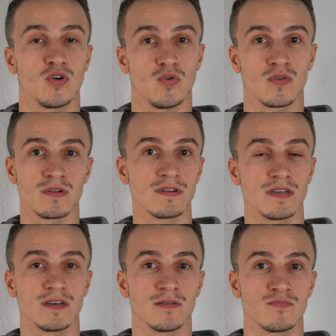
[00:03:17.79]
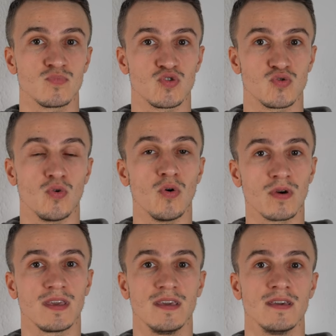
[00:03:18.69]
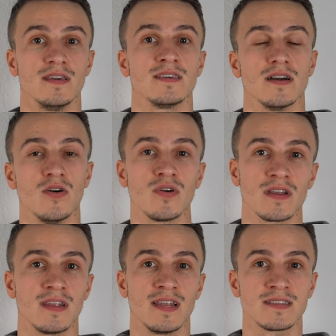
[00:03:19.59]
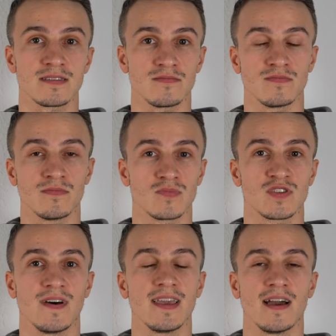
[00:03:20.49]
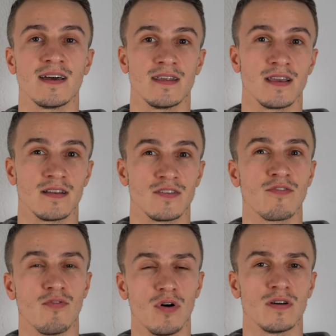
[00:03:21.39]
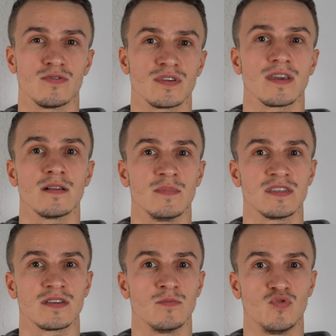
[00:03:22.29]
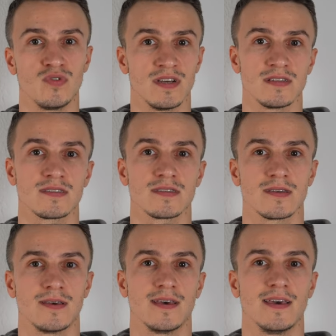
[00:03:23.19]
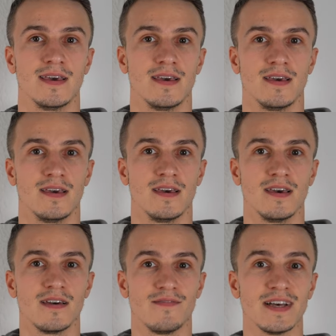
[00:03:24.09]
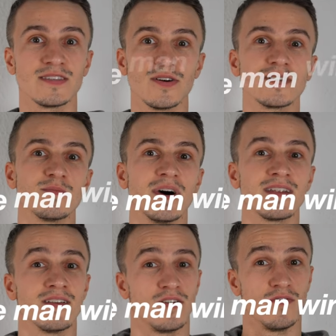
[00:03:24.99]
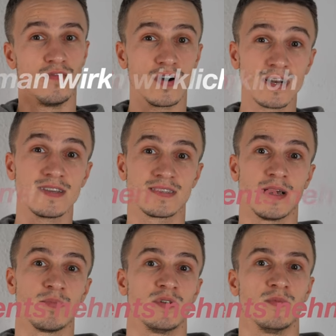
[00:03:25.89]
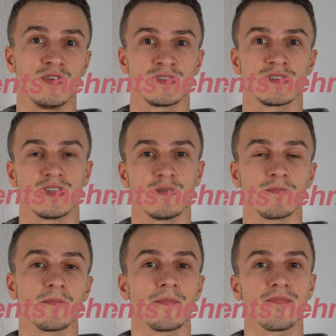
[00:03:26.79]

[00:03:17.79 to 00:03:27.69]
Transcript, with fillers: Und ähm, so gehe ich auch in den letzten zwei Jahren eigentlich vor, durch regelmäßige Bluttests. Wann sollte man wirklich Supplements nehmen?